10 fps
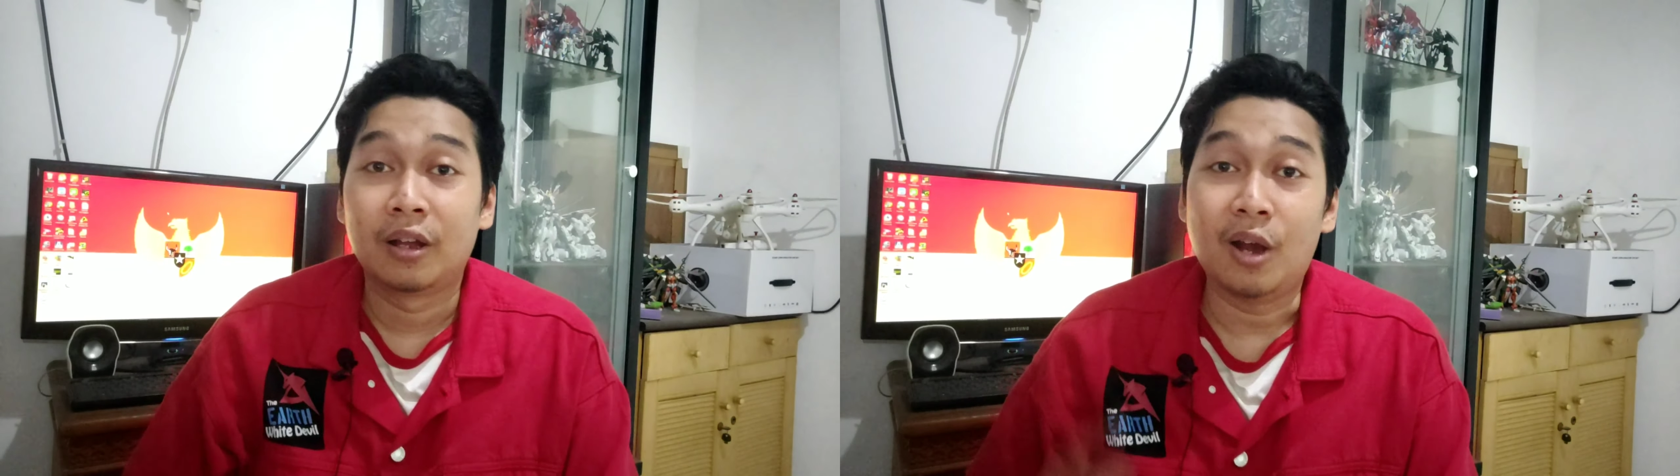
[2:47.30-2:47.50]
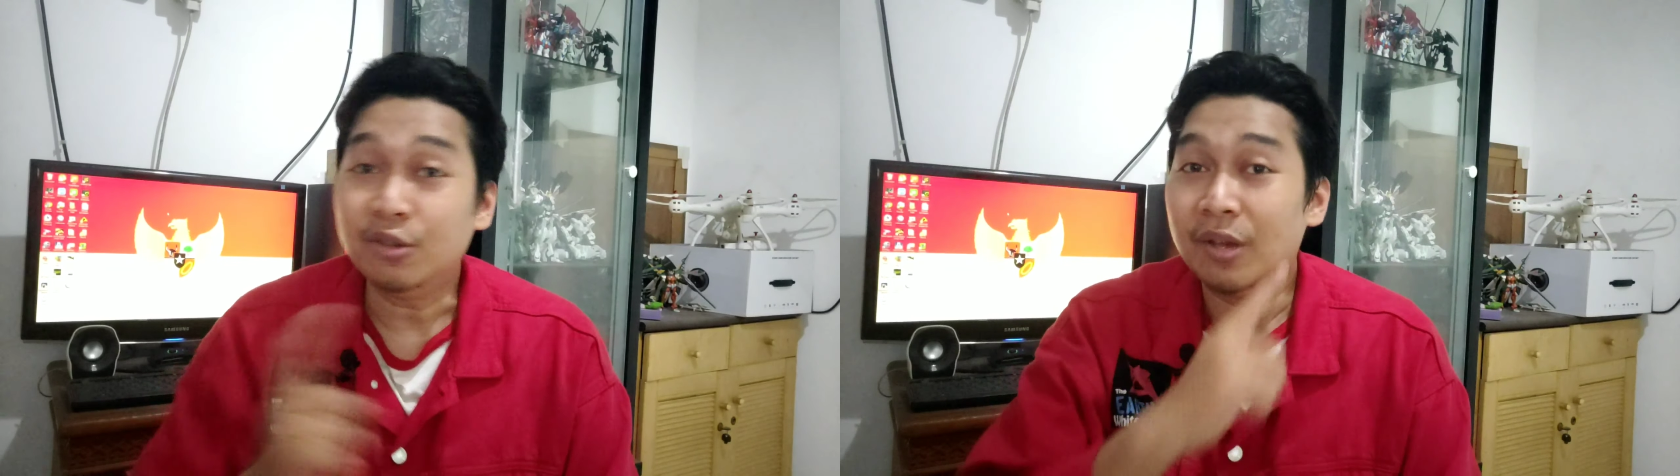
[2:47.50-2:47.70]

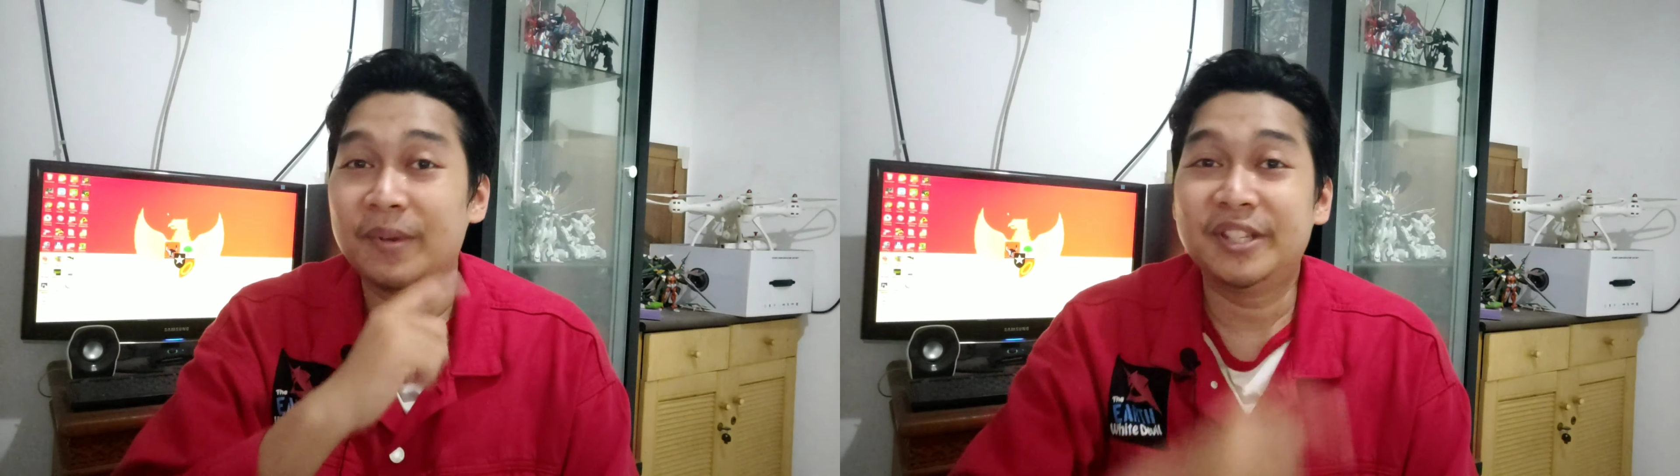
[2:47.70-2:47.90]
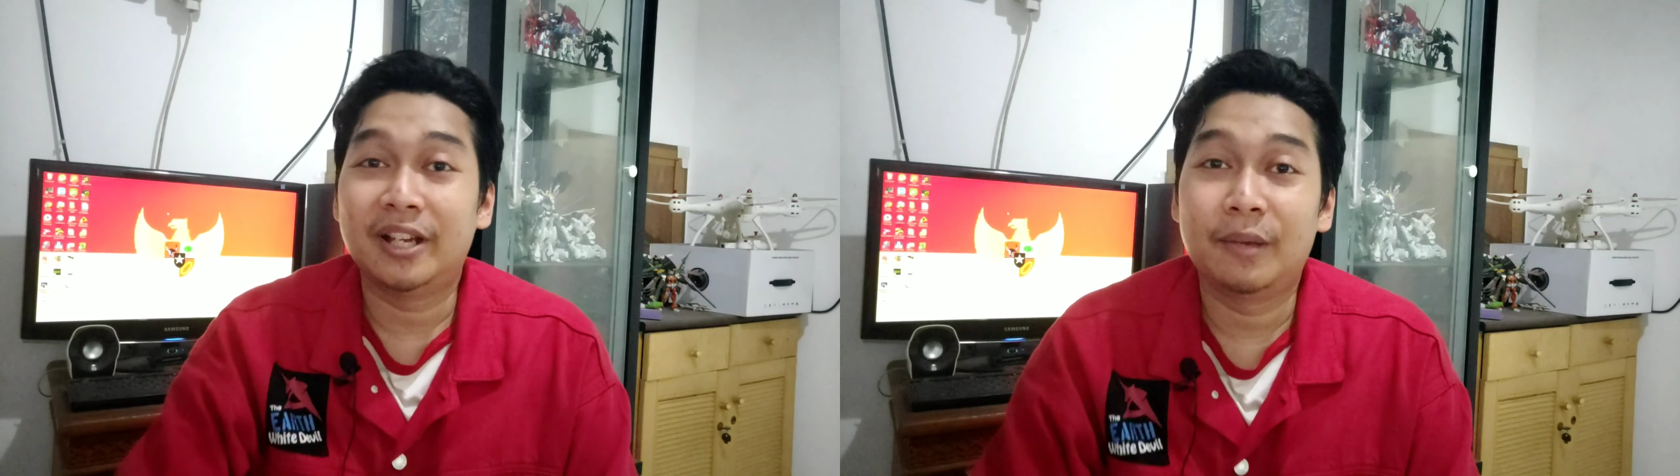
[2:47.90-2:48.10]
gak usah
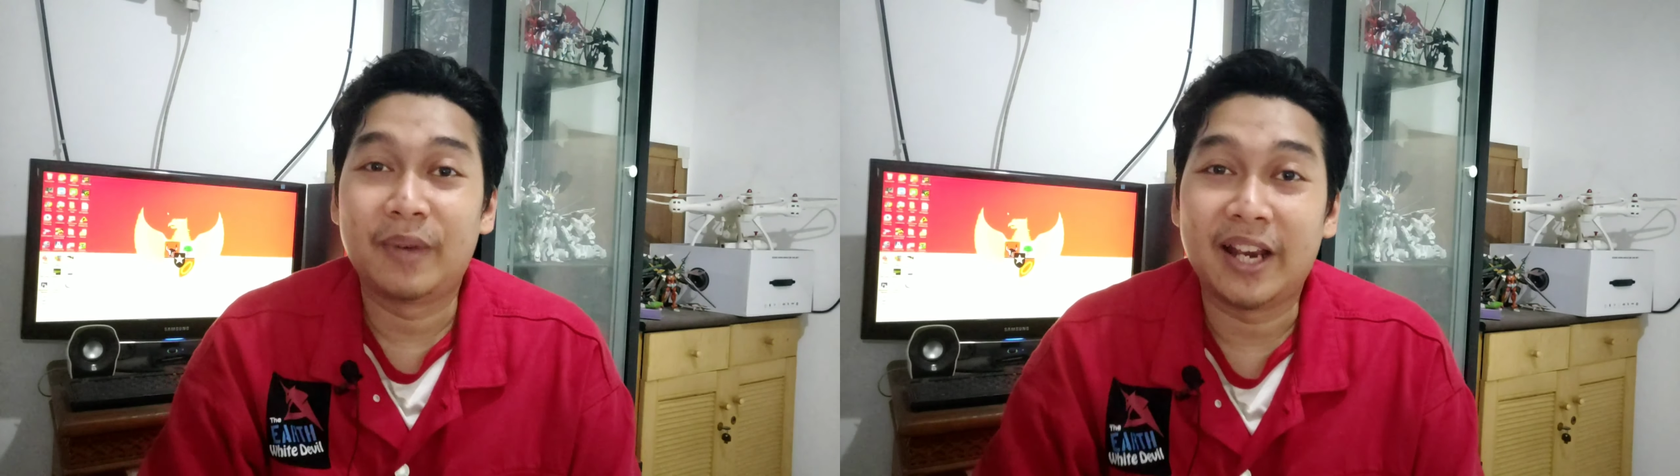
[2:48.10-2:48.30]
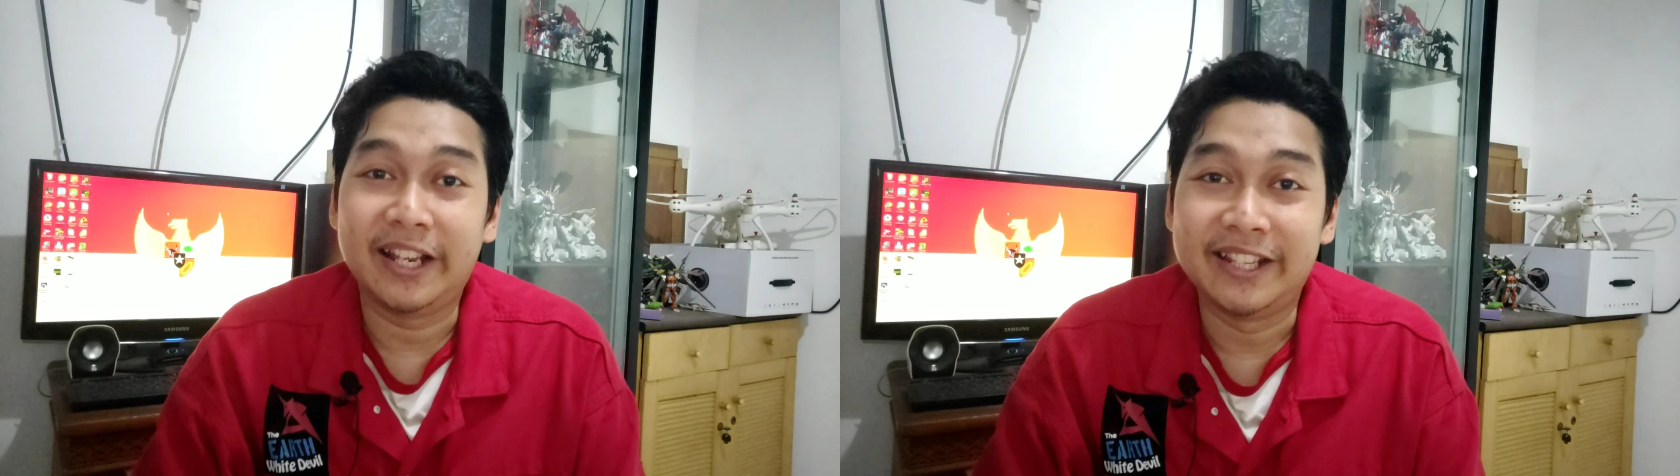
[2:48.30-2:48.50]
panjang
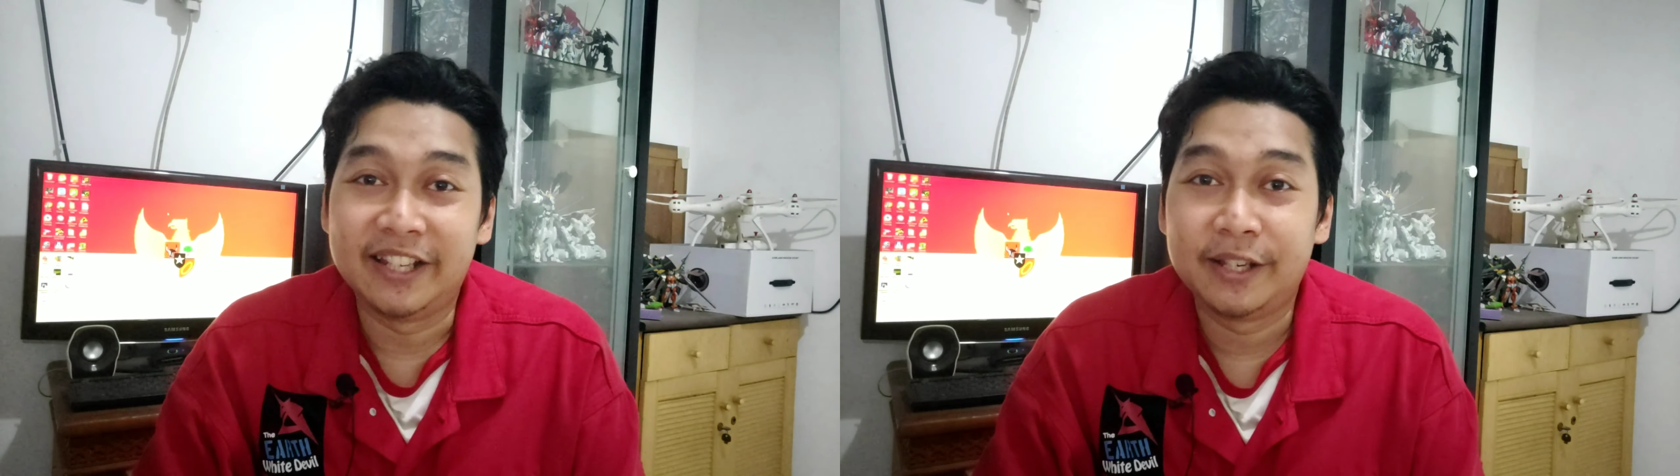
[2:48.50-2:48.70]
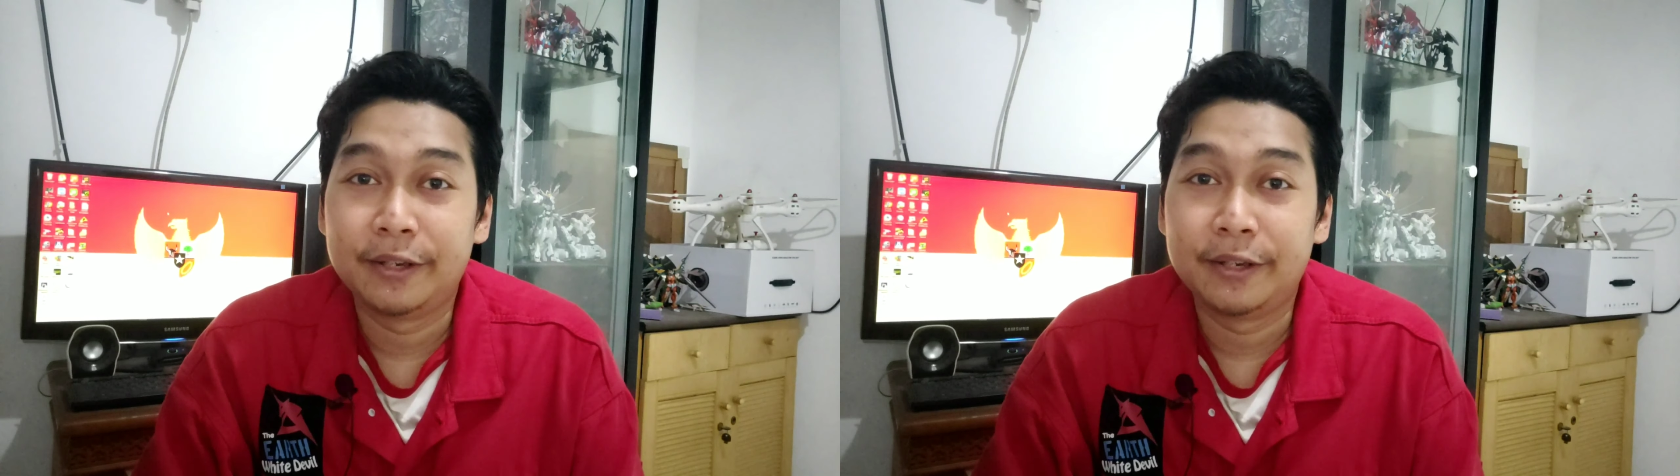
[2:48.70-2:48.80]
lebar lagi.